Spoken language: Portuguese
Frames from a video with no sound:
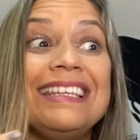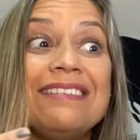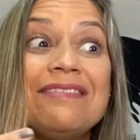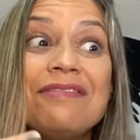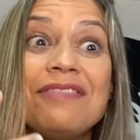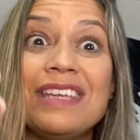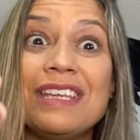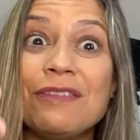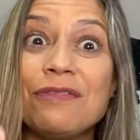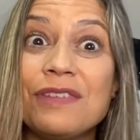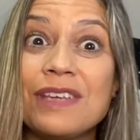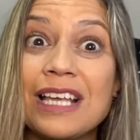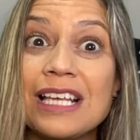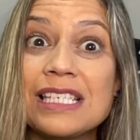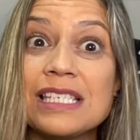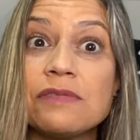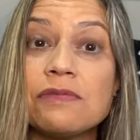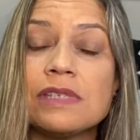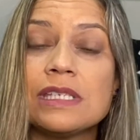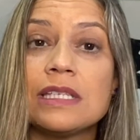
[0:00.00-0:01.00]
E
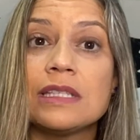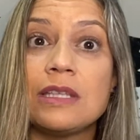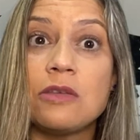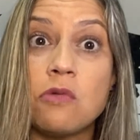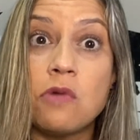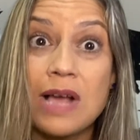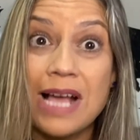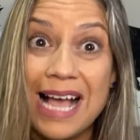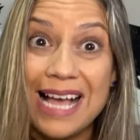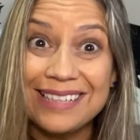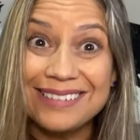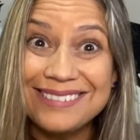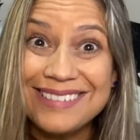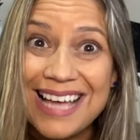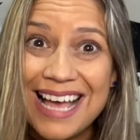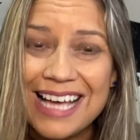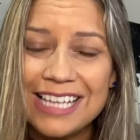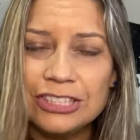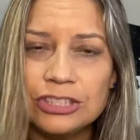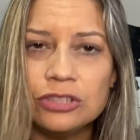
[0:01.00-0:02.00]
verificar se você tem o
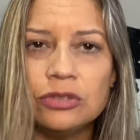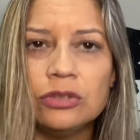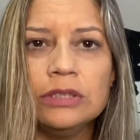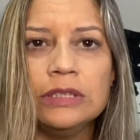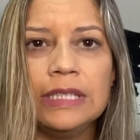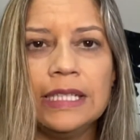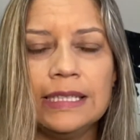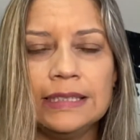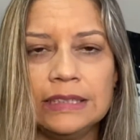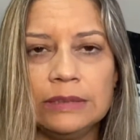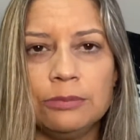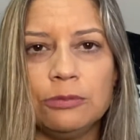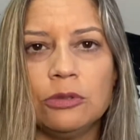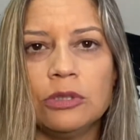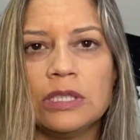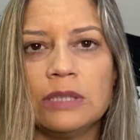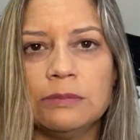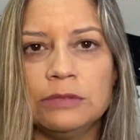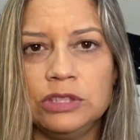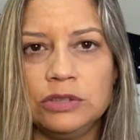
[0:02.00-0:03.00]
cadastro nesse
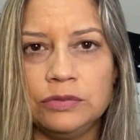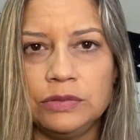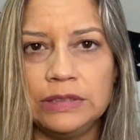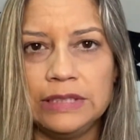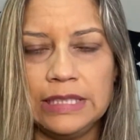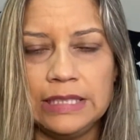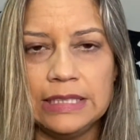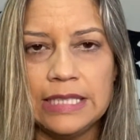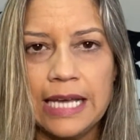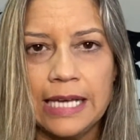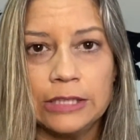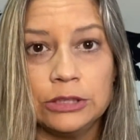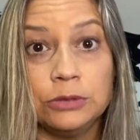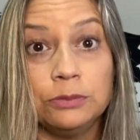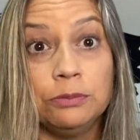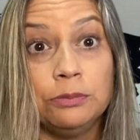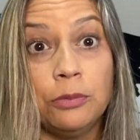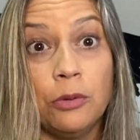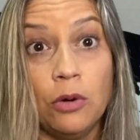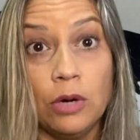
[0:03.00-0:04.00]
programa de
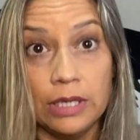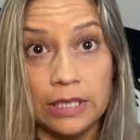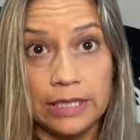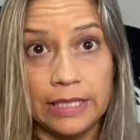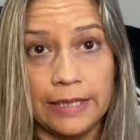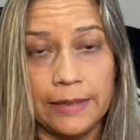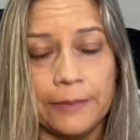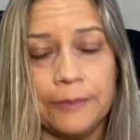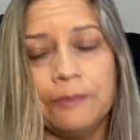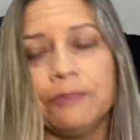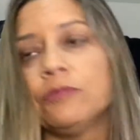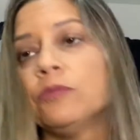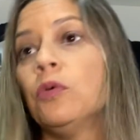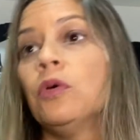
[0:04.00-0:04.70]
fidelidade. Por quê?